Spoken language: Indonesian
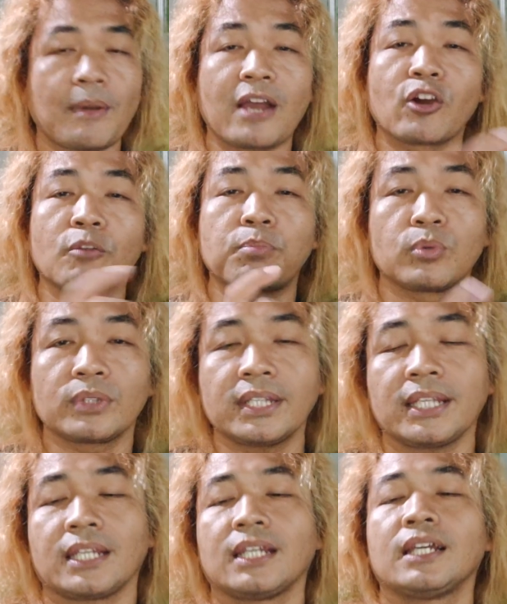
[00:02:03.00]
anggur
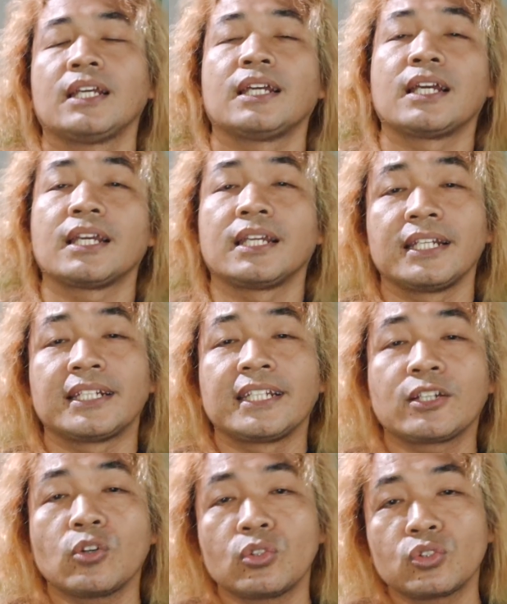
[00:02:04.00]
putih
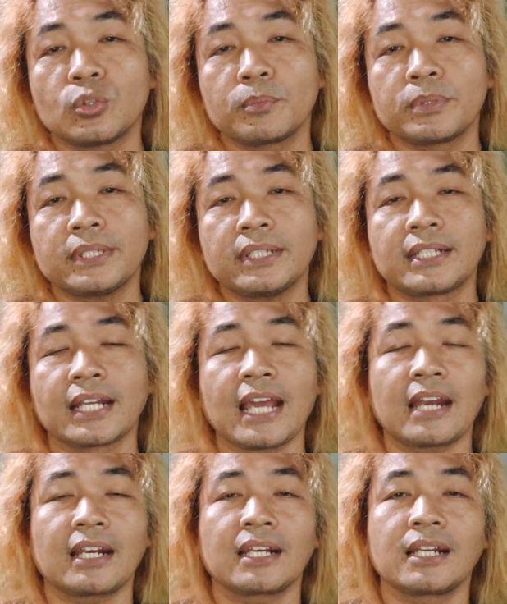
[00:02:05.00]
dikonsumsi
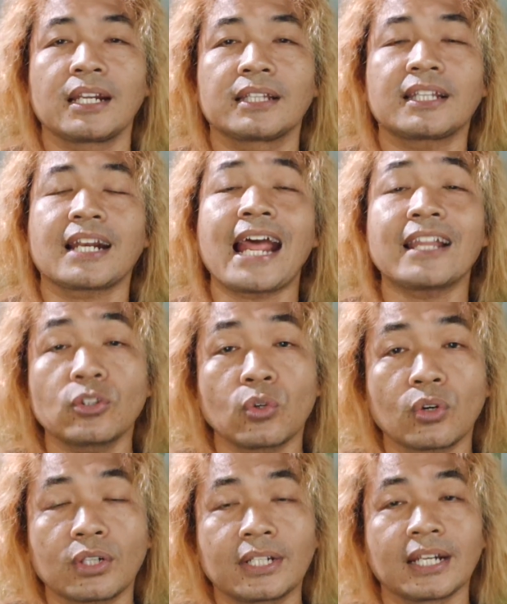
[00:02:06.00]
dengan
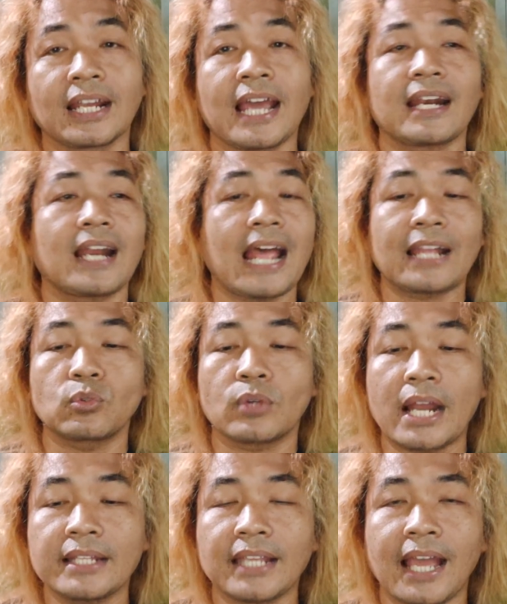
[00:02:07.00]
teratur dengan
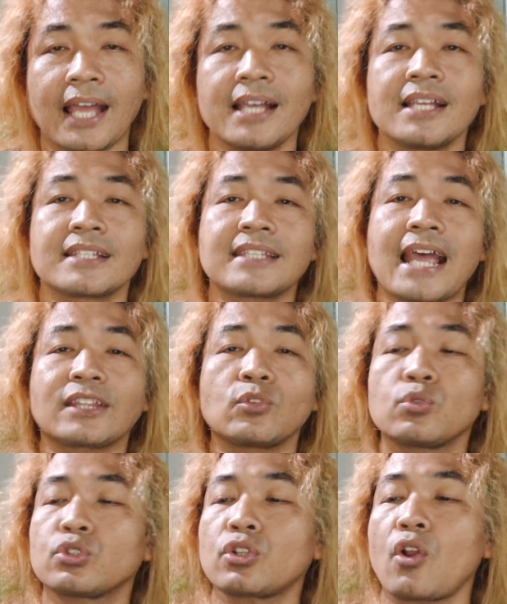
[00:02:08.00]
aturannya satu
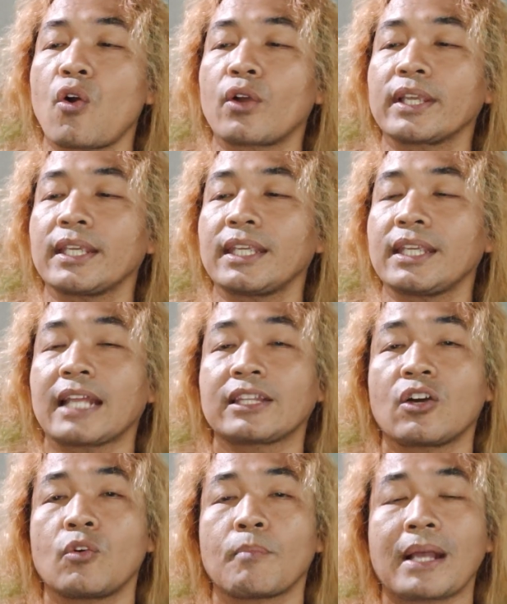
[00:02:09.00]
sloki
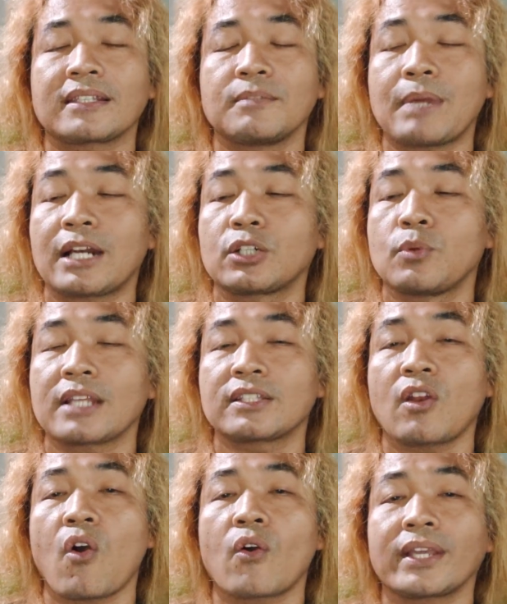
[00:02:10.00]
atau maksimal dua
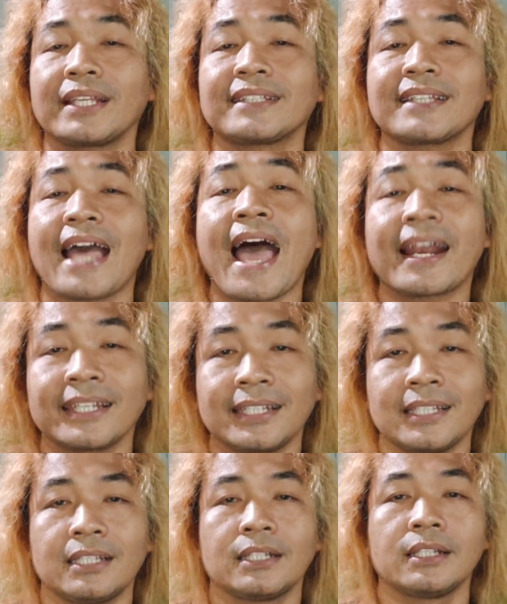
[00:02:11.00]
sloki
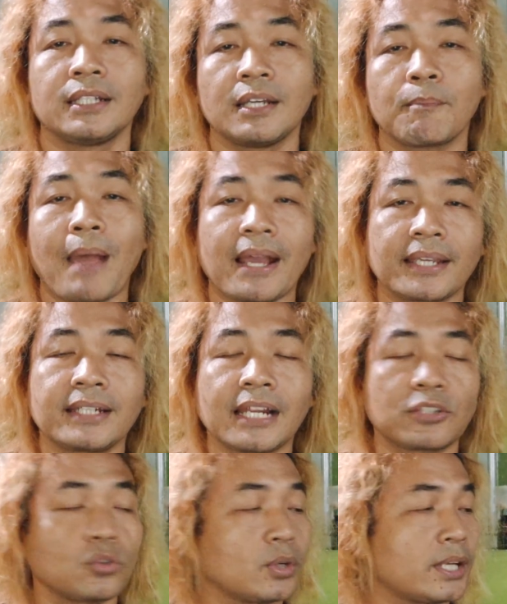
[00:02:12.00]
sehari pagi dan
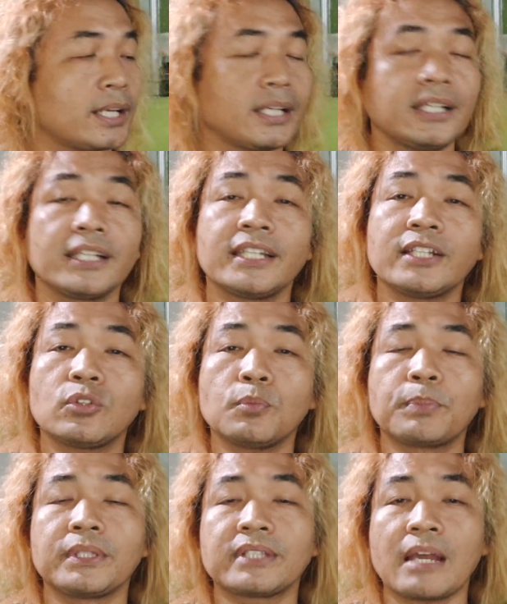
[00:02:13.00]
sore itu
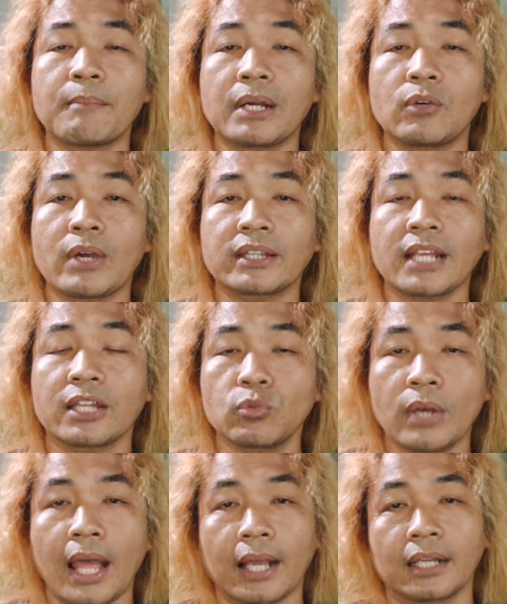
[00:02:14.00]
bisa menguatkan
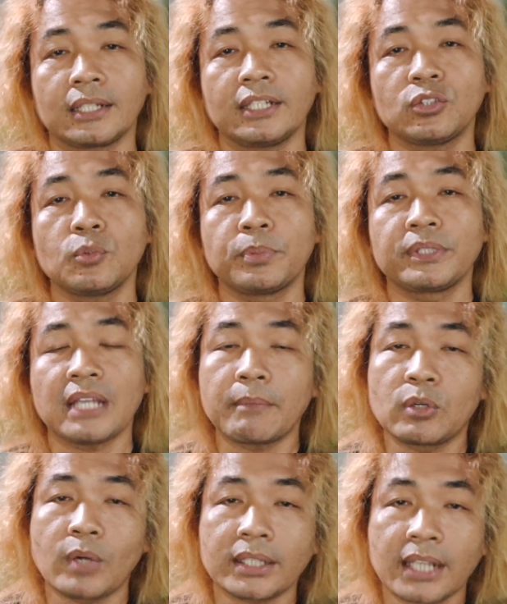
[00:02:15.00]
tulang, itu bisa
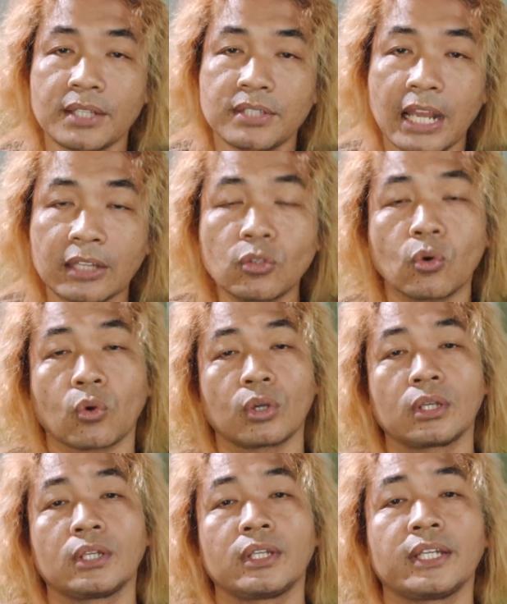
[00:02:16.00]
menguatkan jantung.
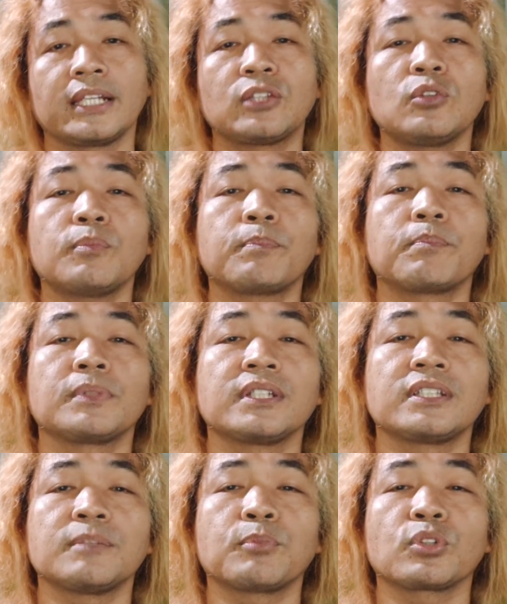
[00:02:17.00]
Itu
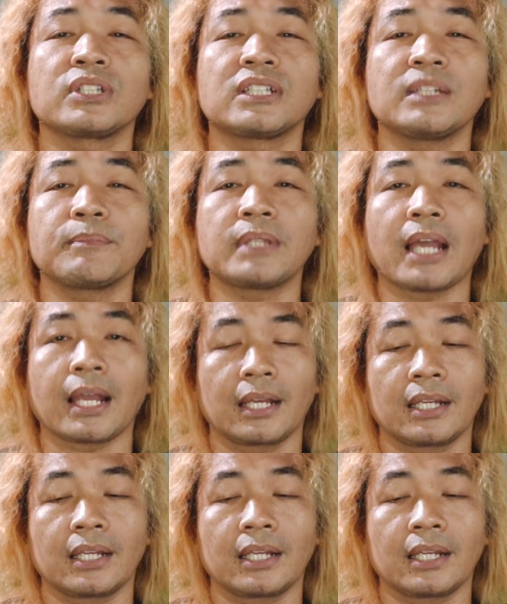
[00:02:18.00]
sisi positifnya.